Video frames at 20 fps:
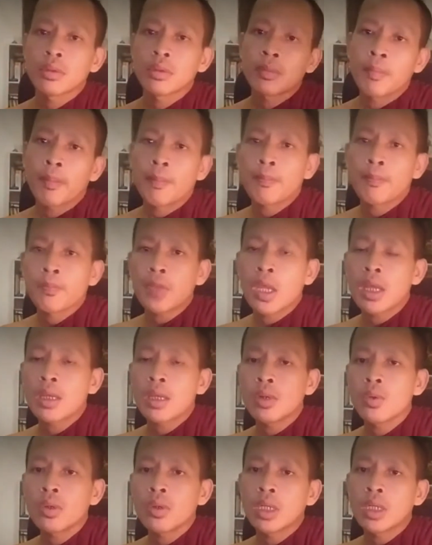đe
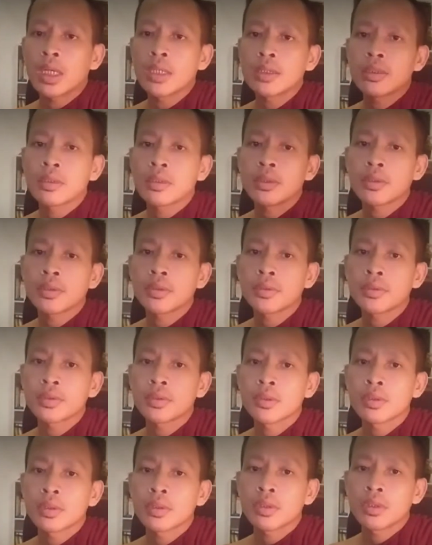ruộng nữ
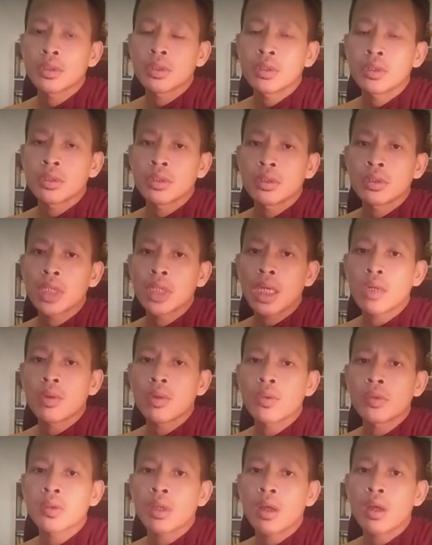nhang cổ
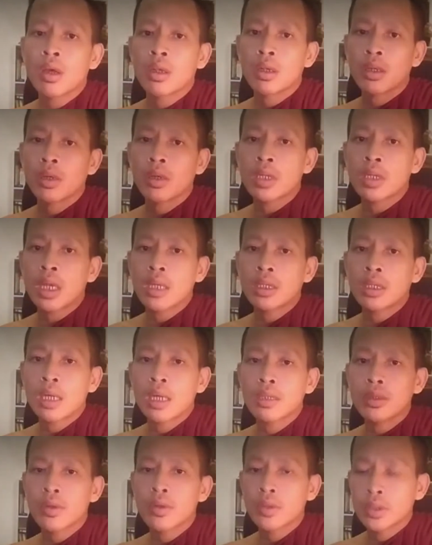sò ở cả làng
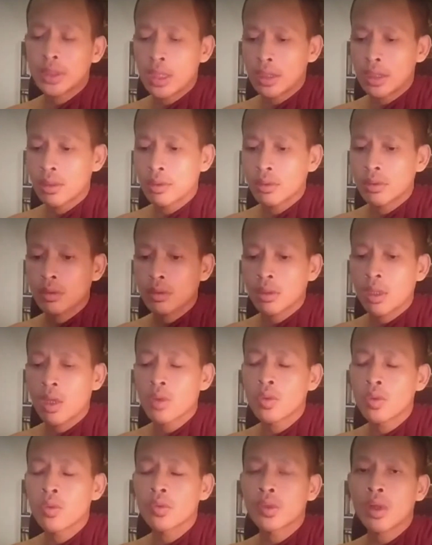nông chật hào
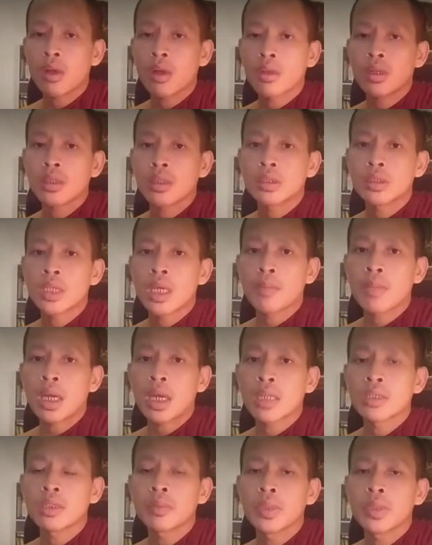cổ sò nó che ban
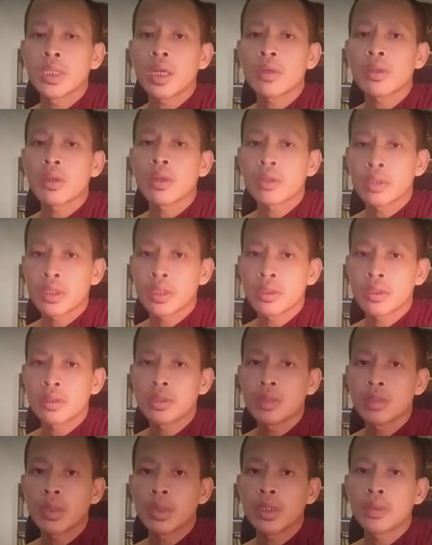chỉ phải dạo đào kề chỉ
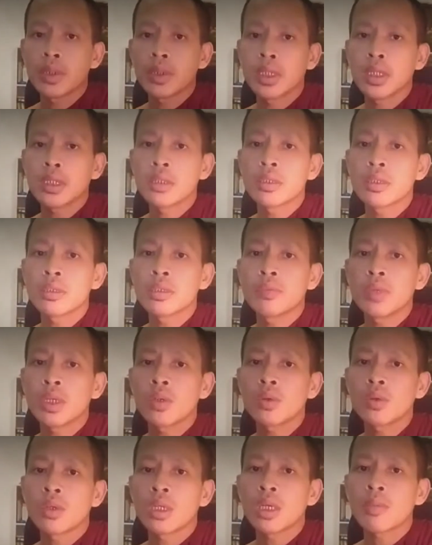vượt miền đấy cứ chỉ vượt
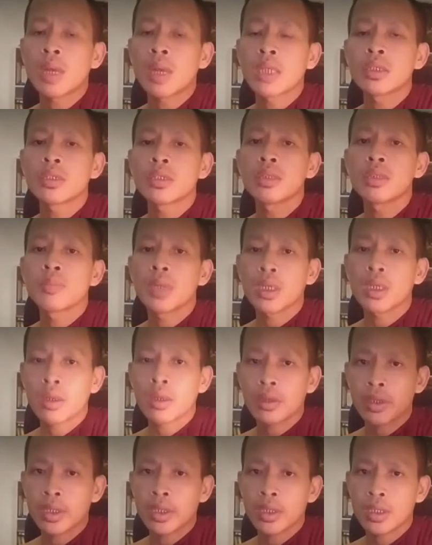ruộng nơi ban chỉ tì bằng đào
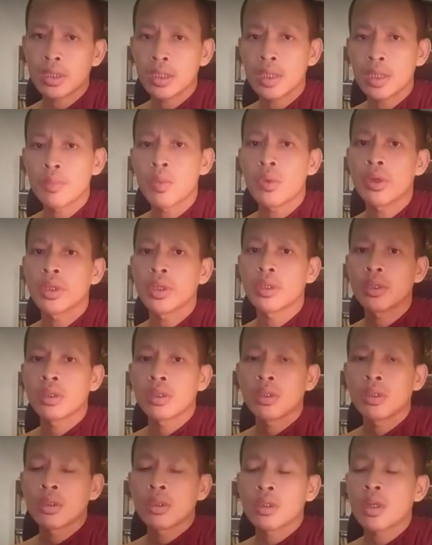kề nó thì mùi
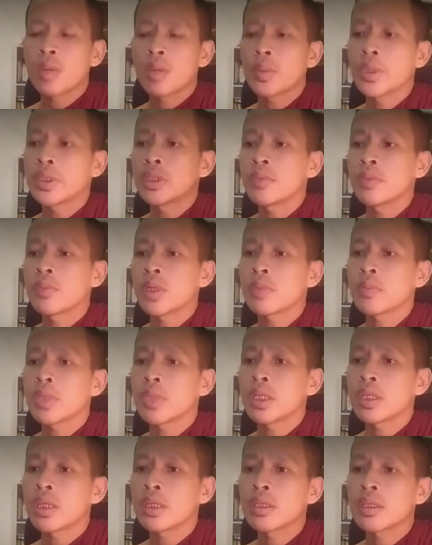đó về chỉ vượt miền
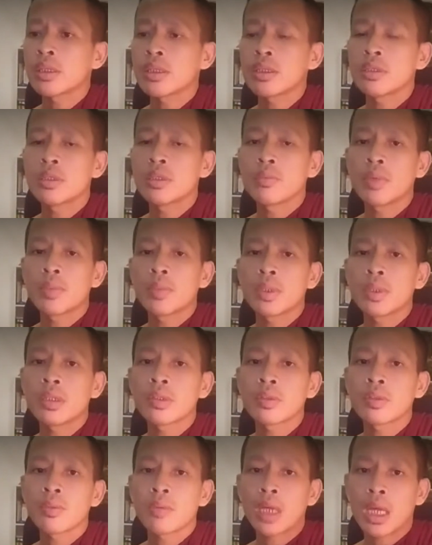đấy cứ chỉ vượt lư
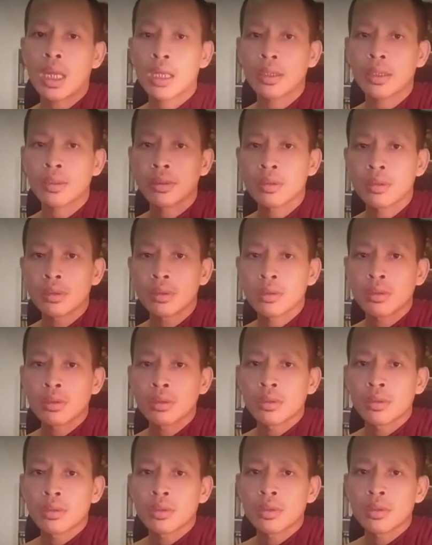xoàng
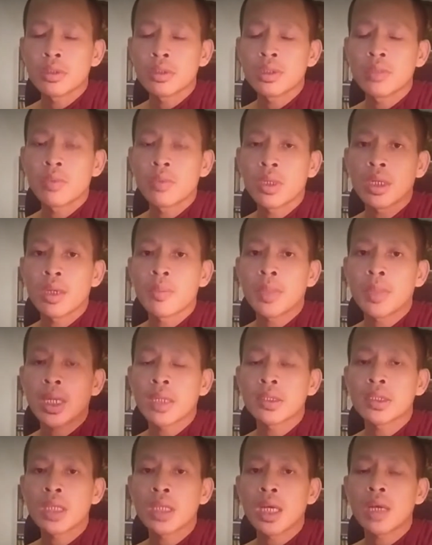cứ chỉ vượt đại
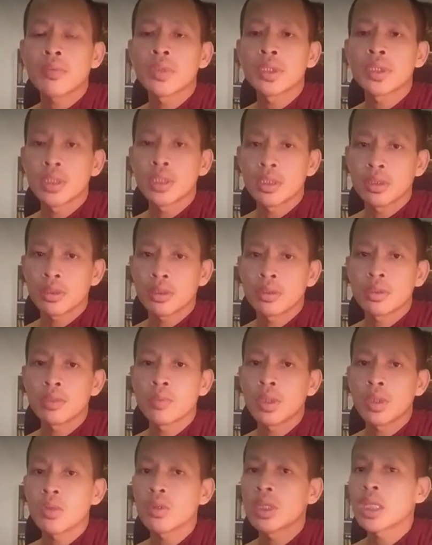praja về chia chỉ vượt
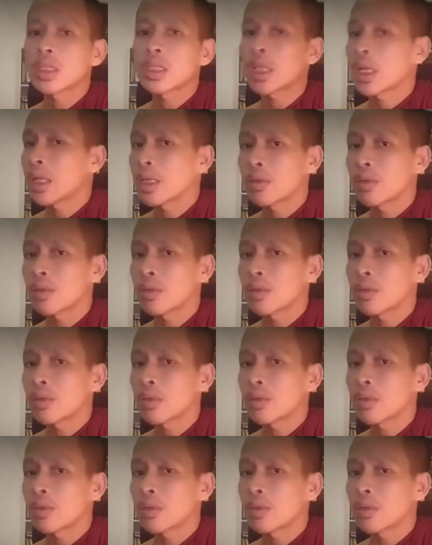đôi nẹt trà đằng